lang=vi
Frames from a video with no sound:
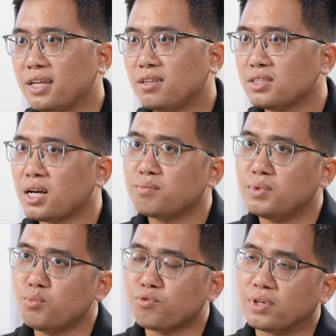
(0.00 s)
lại thực ra
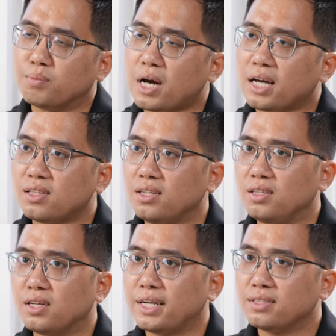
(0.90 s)
mới một phẩy ba
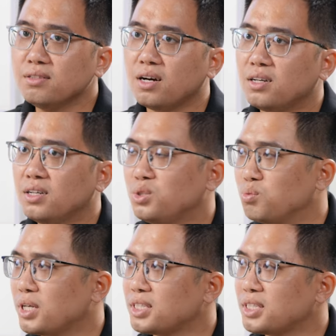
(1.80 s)
tỷ thì ngày xưa chúng